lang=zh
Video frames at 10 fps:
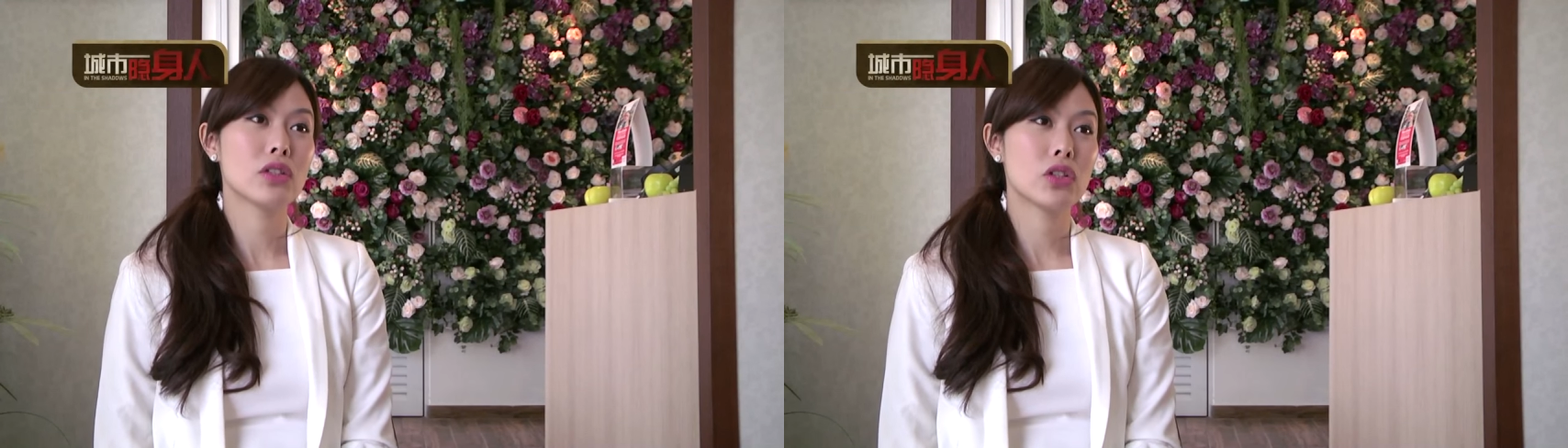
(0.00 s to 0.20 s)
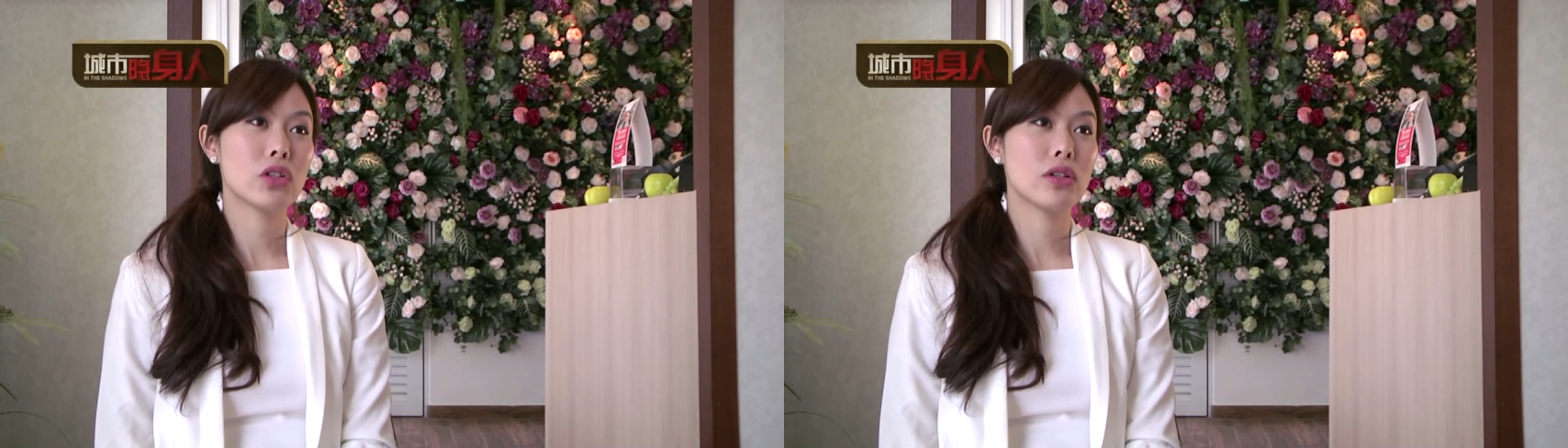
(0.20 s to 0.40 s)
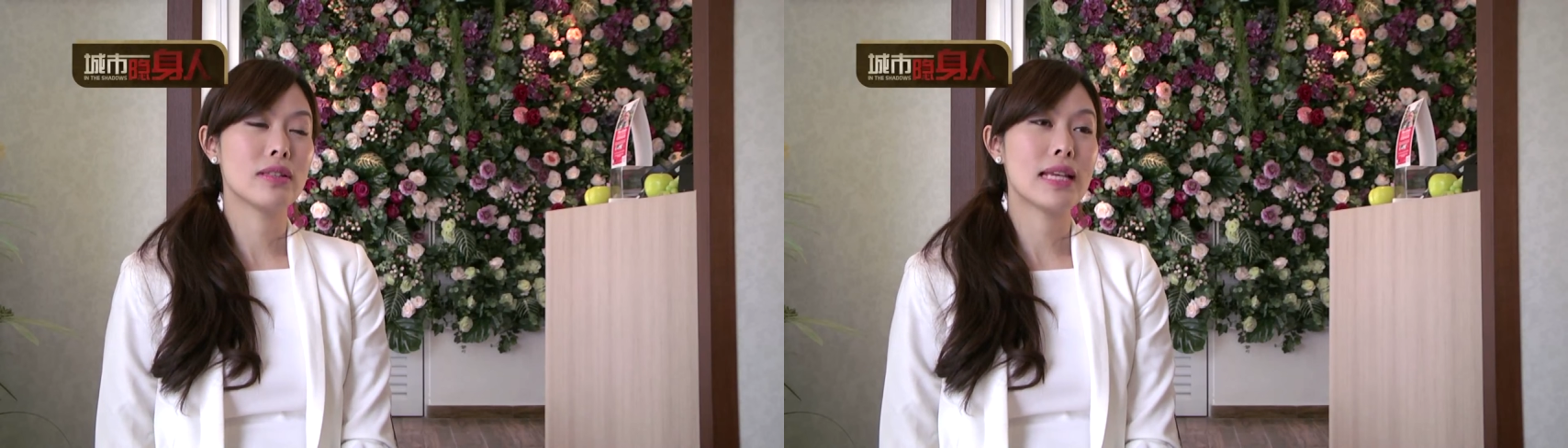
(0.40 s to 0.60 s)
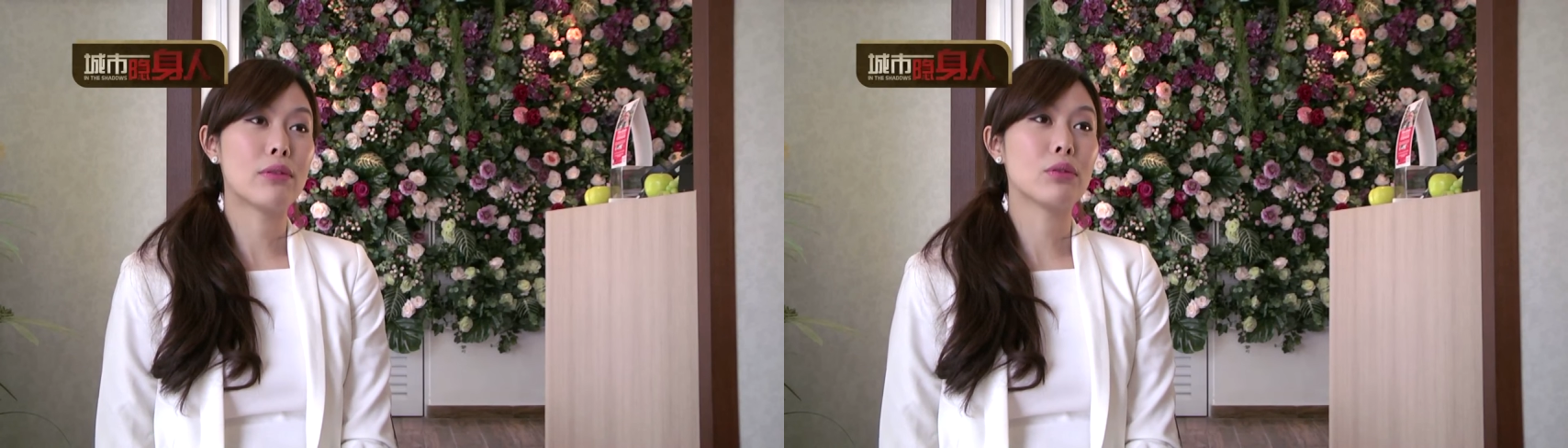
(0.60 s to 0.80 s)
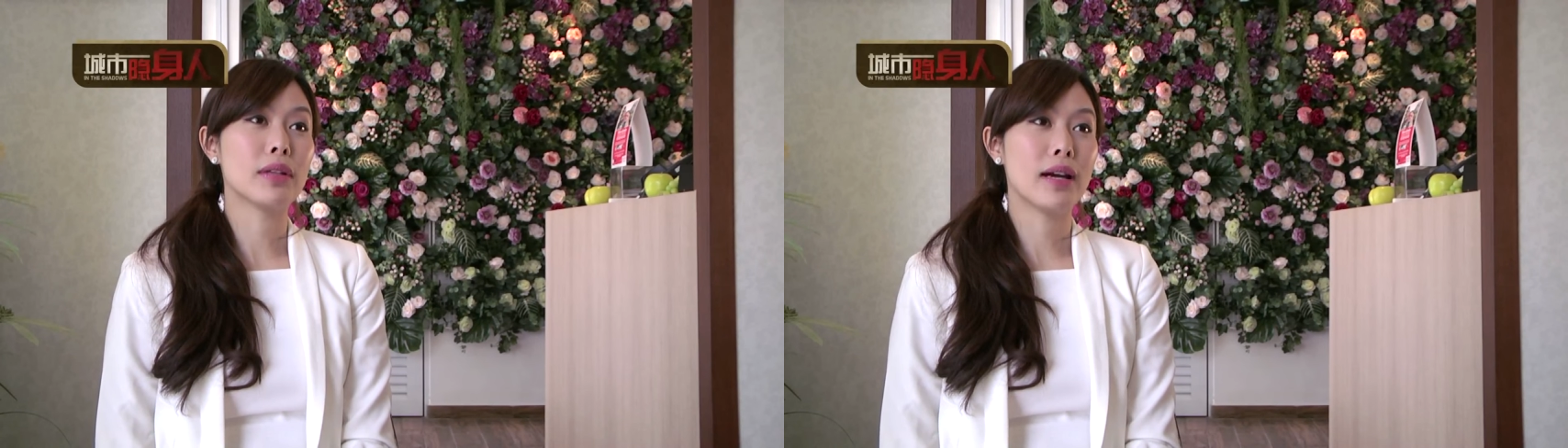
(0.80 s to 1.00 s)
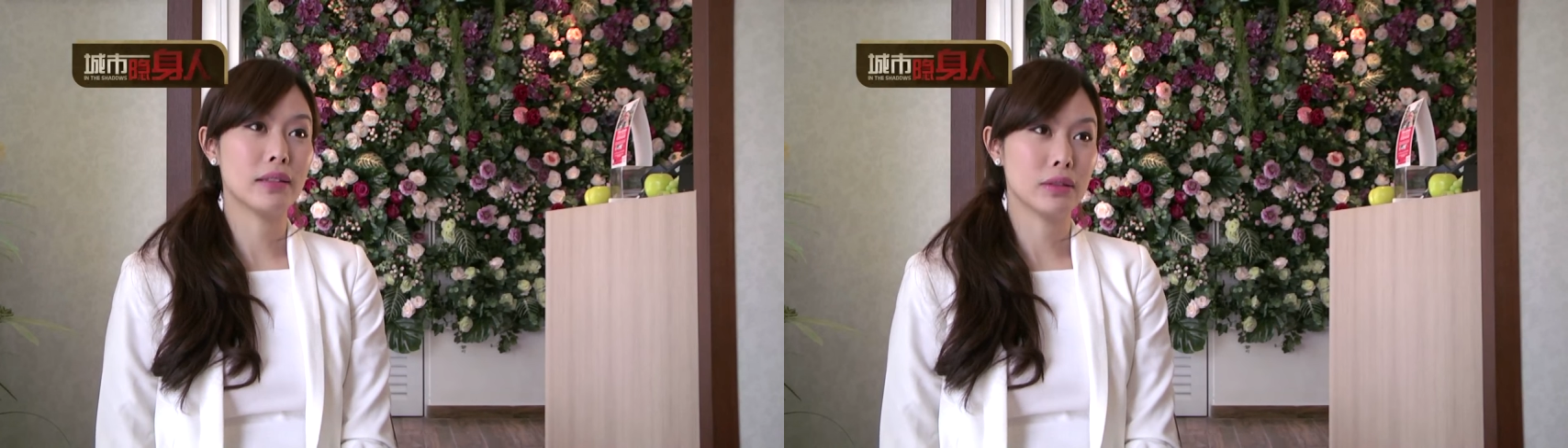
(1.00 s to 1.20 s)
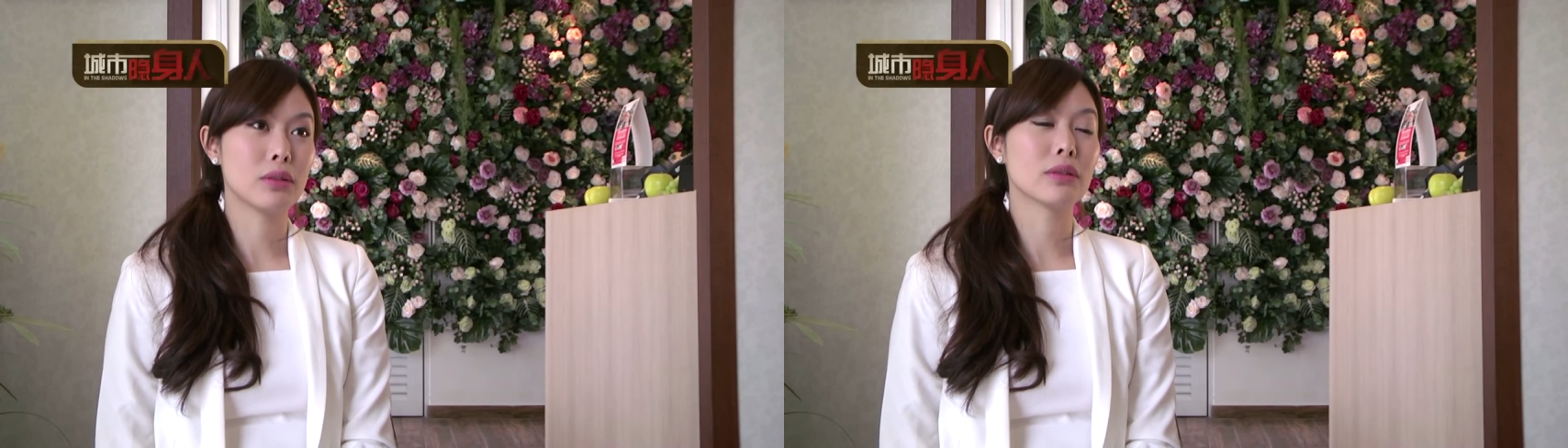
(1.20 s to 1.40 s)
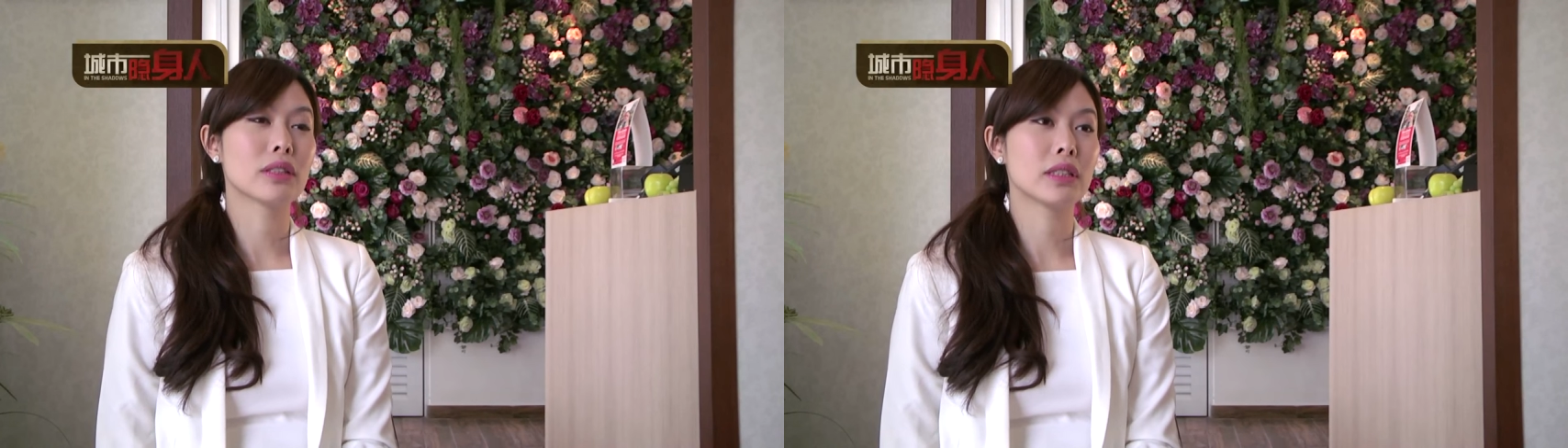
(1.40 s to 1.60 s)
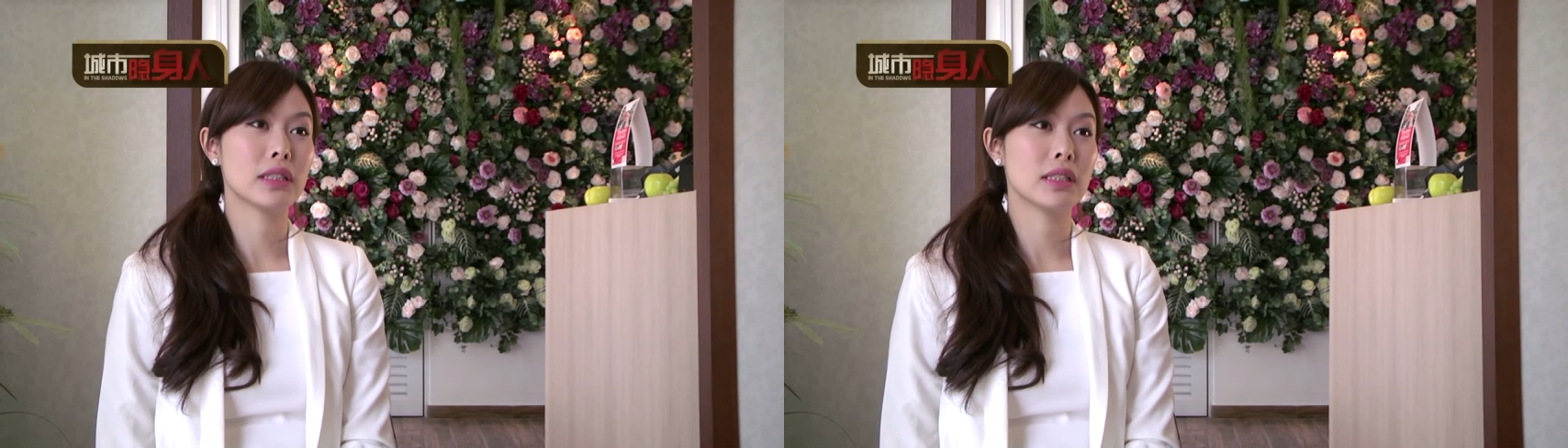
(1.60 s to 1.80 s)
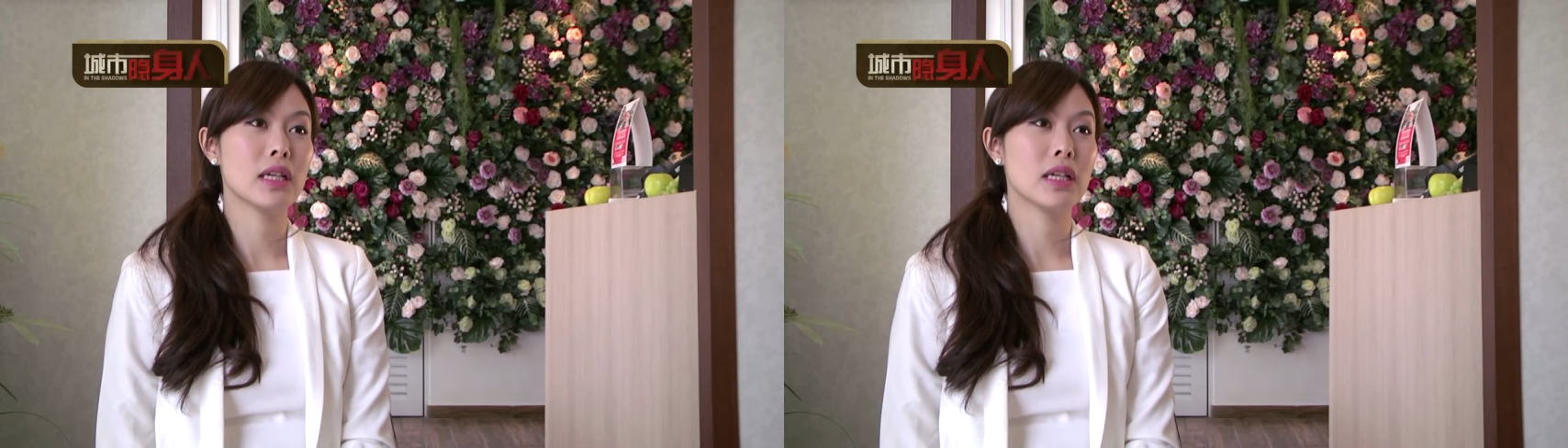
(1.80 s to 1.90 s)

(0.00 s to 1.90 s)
趣加入他的公司。